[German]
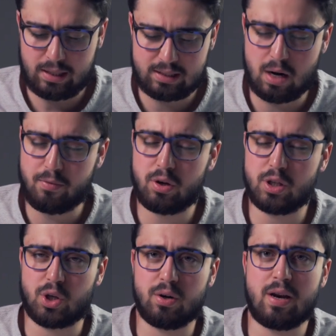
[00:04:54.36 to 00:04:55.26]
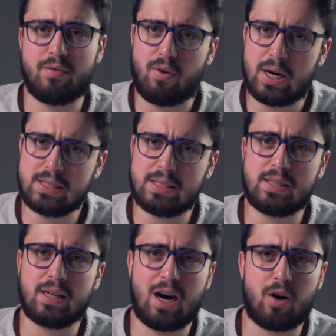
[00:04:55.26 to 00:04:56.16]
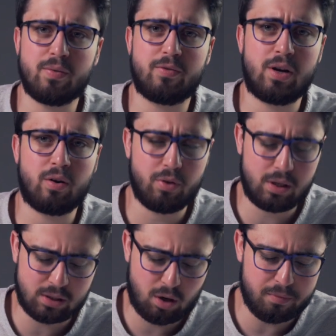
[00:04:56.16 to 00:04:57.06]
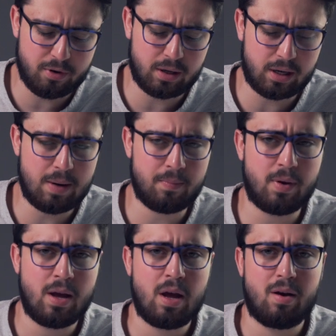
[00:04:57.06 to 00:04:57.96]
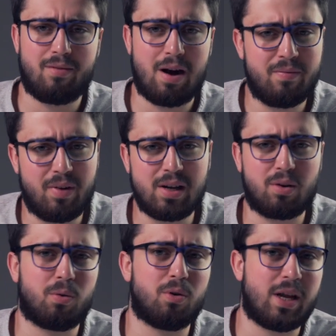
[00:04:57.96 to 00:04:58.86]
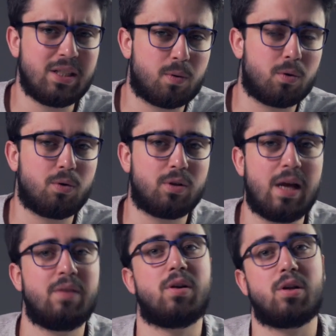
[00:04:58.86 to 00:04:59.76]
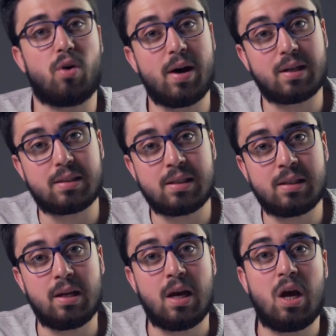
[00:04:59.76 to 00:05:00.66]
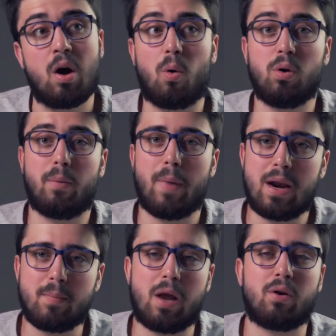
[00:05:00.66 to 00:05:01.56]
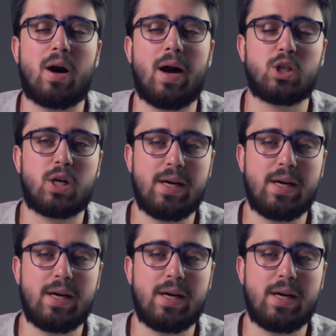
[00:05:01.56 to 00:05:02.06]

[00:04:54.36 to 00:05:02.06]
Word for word: Deshalb würde ich schon eine vorsichtige Kaufempfehlung für diesen Kopfhörer geben, vor allem weil die Konkurrenzprodukte entweder teurer sind oder meiner Meinung nach einen